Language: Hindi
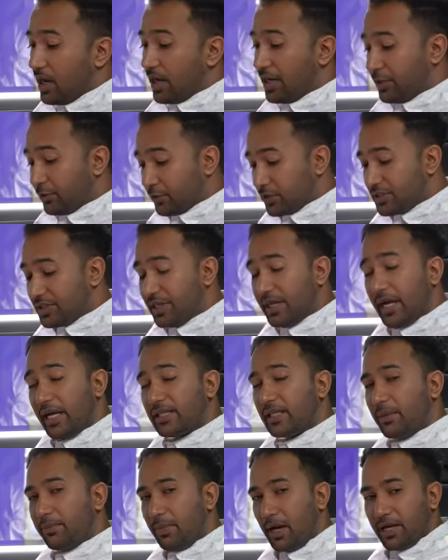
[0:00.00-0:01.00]
इंटरेस्टिंग
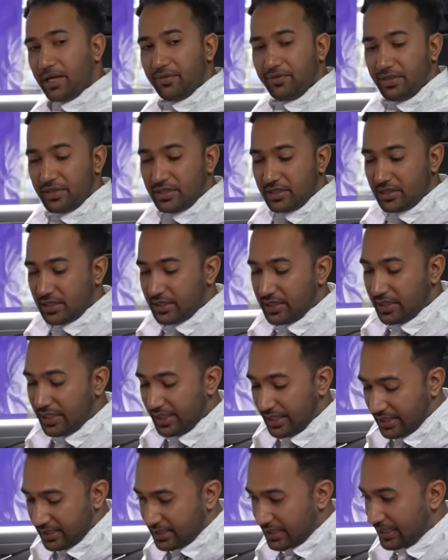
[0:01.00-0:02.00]
आते हैं बाकी फीचर्स जैसे कि
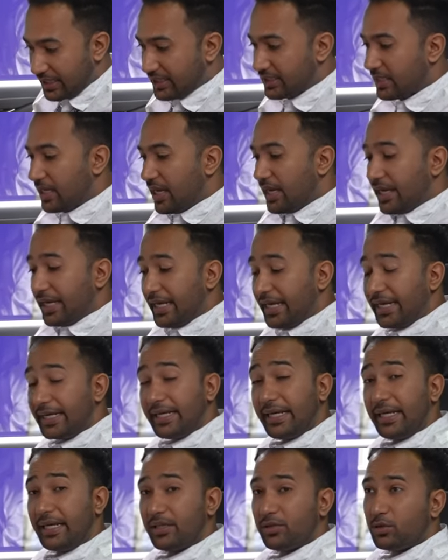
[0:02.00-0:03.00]
ये सीट्स
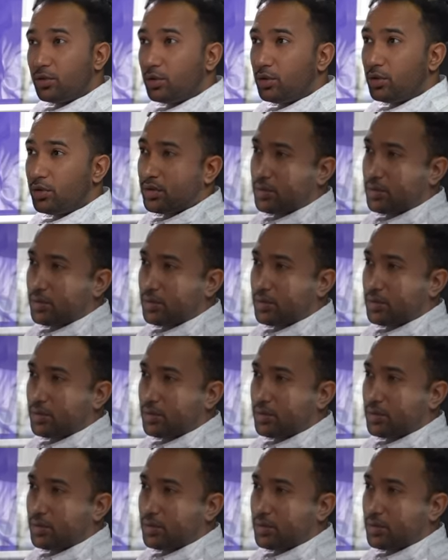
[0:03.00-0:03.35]
हीटेड तो